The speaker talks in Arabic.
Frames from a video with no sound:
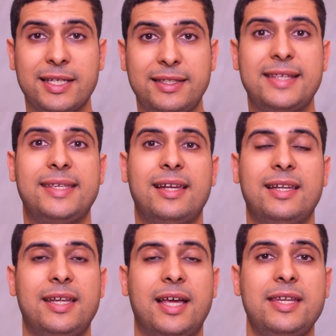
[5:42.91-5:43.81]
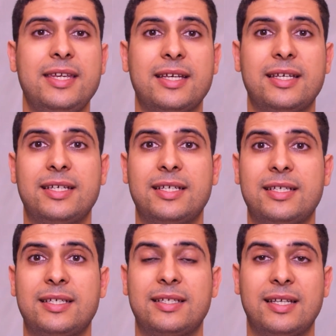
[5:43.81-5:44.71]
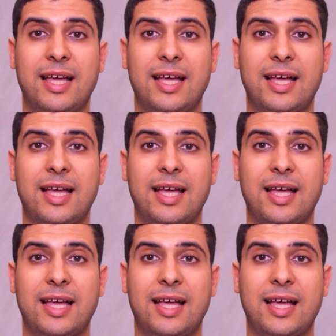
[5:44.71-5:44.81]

ديسل يعني آه